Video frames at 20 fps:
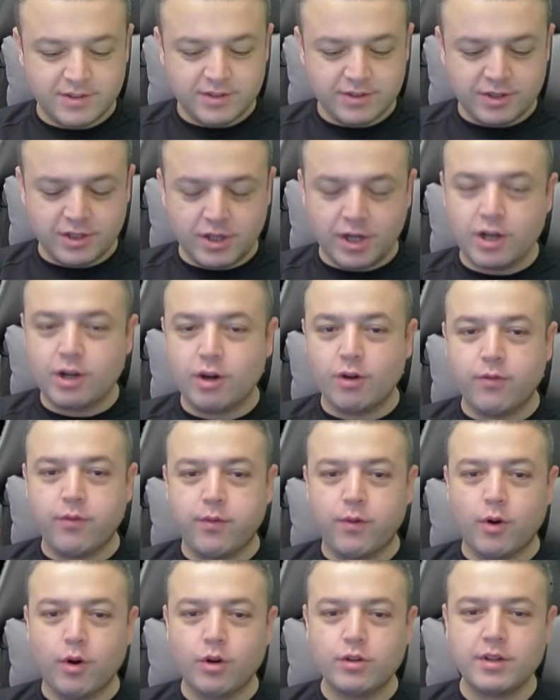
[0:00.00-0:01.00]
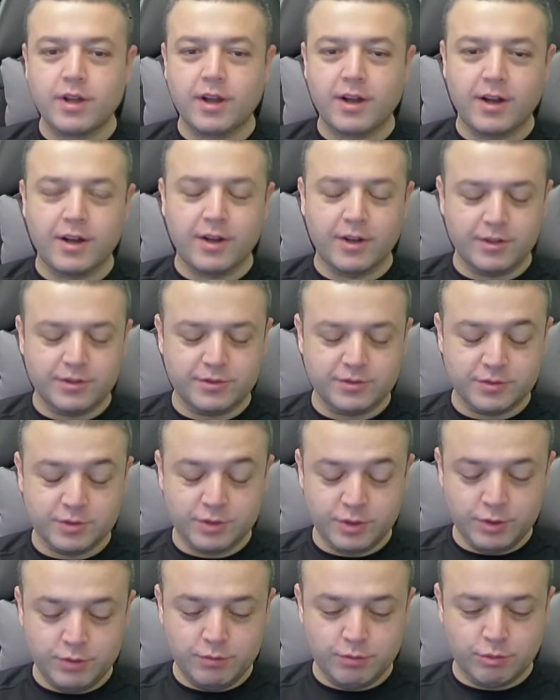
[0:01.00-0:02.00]
Iago Forlan
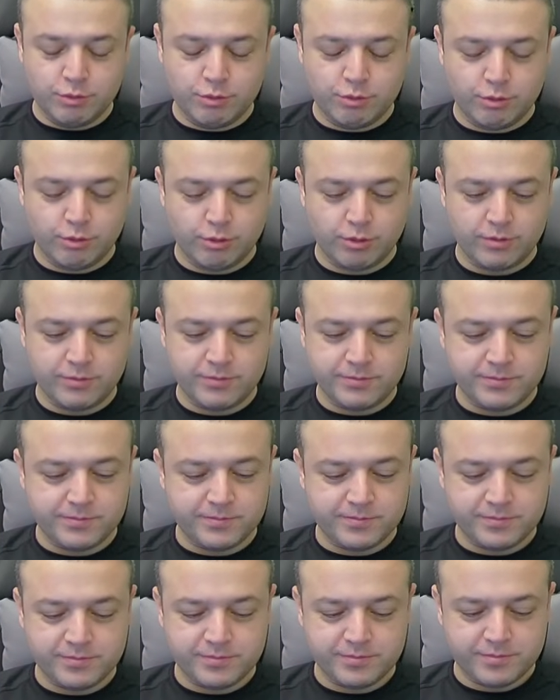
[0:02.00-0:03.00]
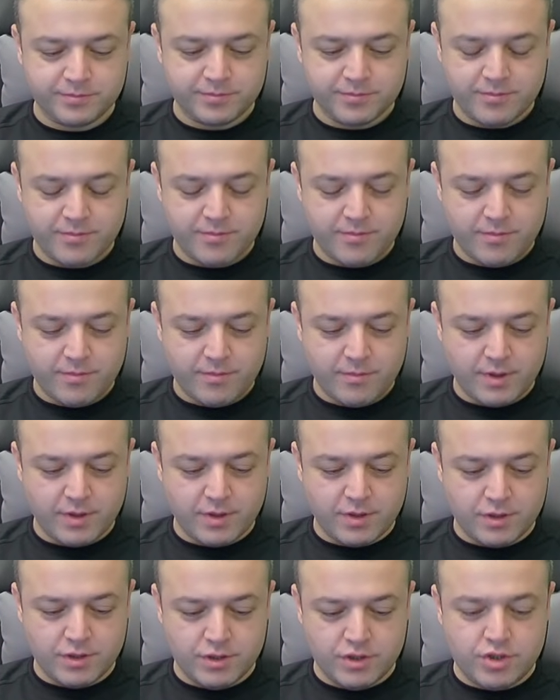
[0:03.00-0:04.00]
iyi vurdu.
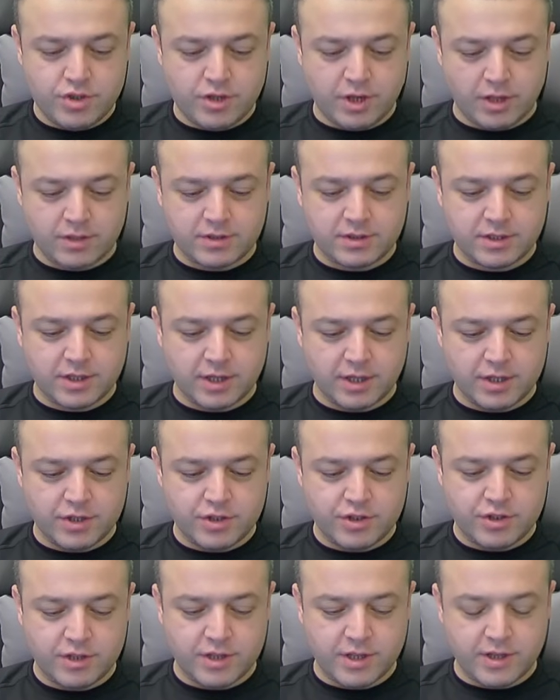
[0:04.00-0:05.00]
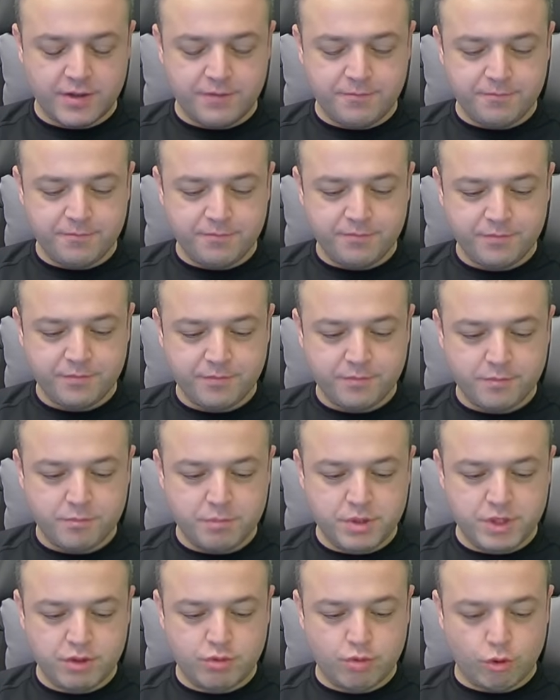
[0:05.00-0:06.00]
İyi çıkarttı kaleci de.
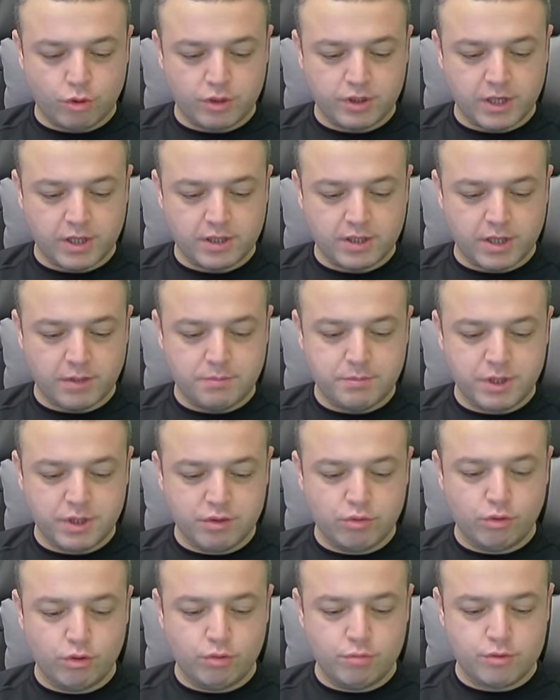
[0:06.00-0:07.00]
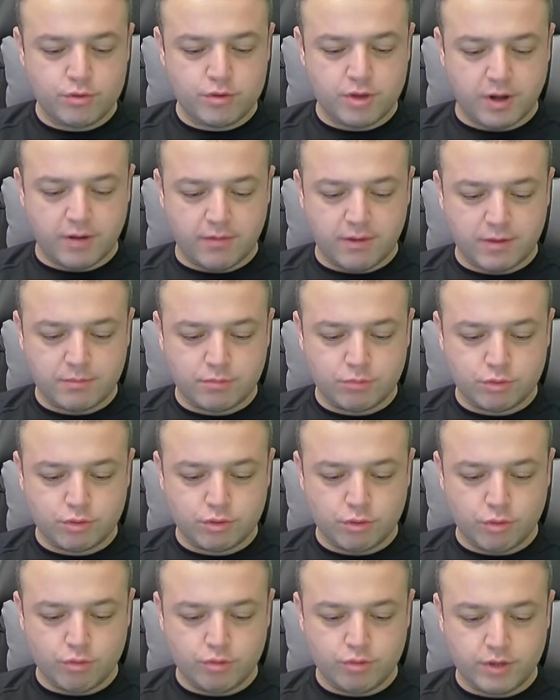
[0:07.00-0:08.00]
Bir korner daha, bir golümüz daha var mı burada
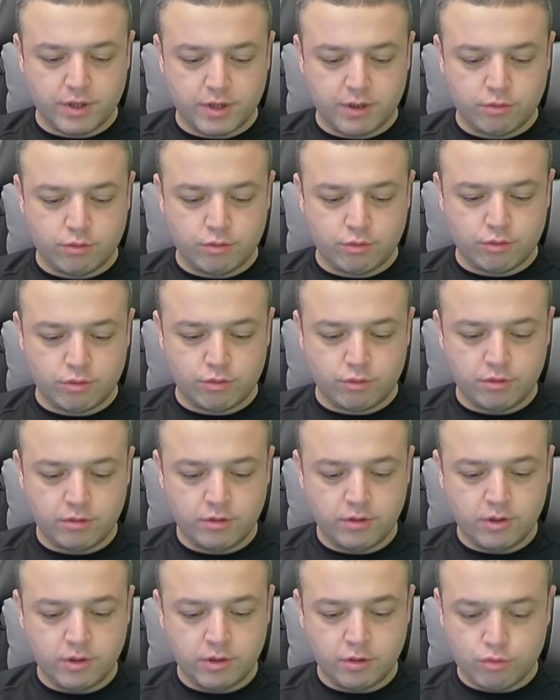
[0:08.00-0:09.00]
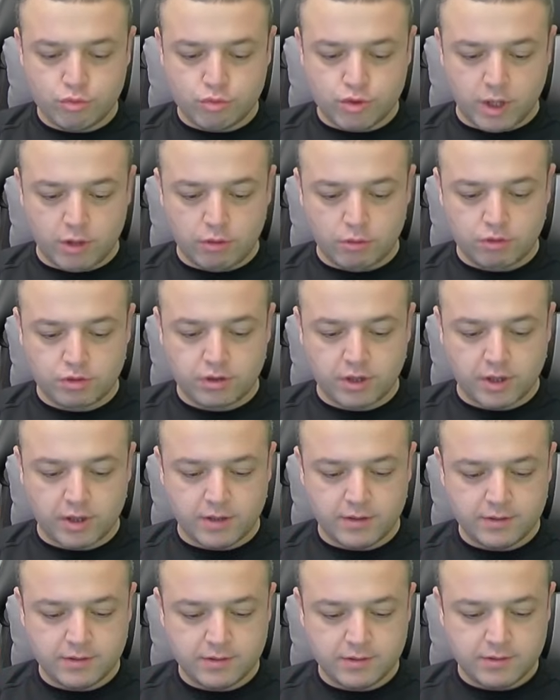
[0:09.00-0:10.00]
öndireye doğru? Güzel orta.
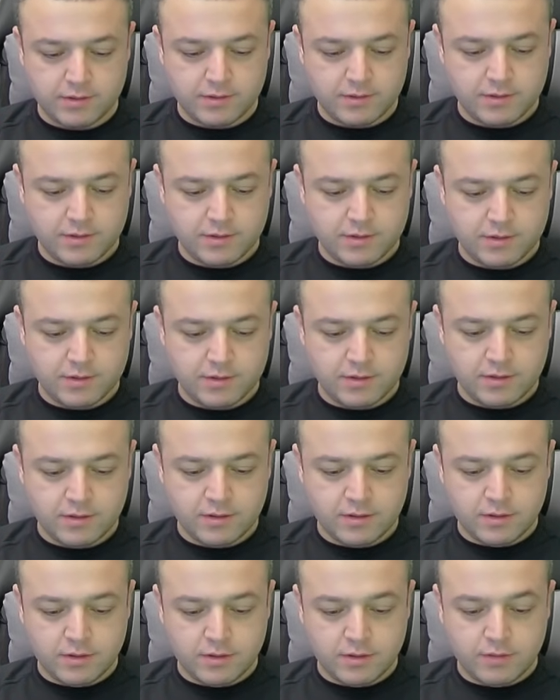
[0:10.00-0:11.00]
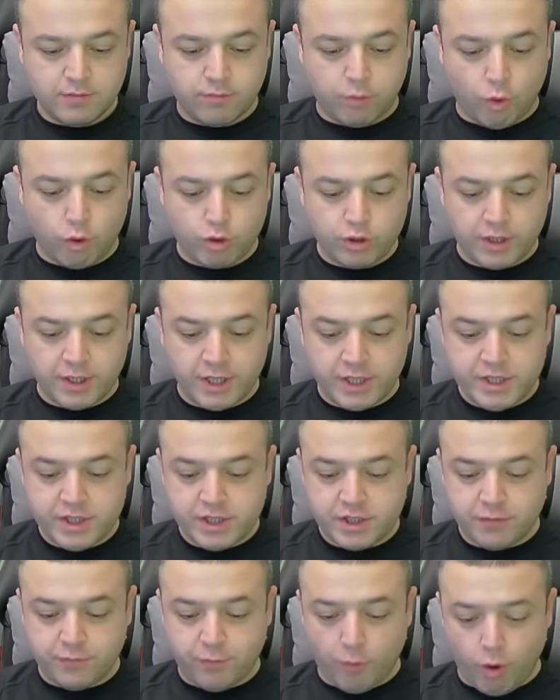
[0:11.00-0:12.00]
Forlan'a
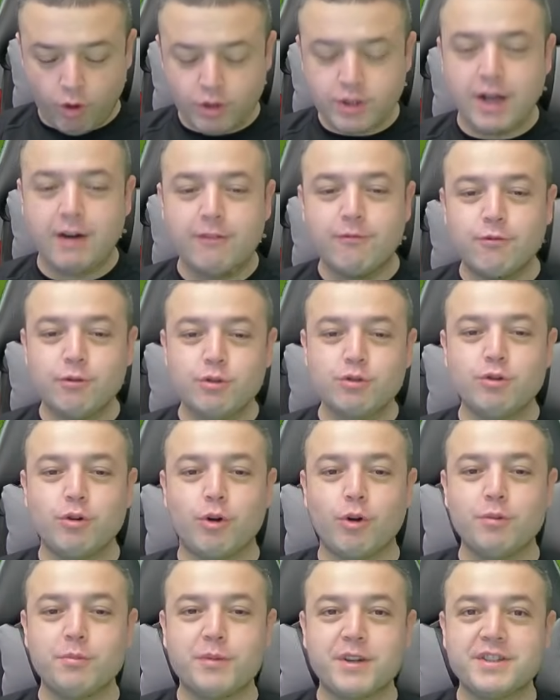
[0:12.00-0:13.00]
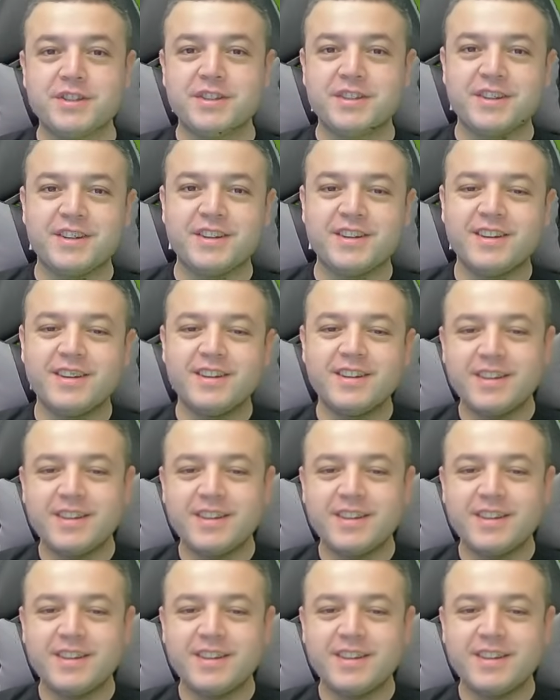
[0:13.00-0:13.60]
gitti. Forlan vurdu. Olmadı.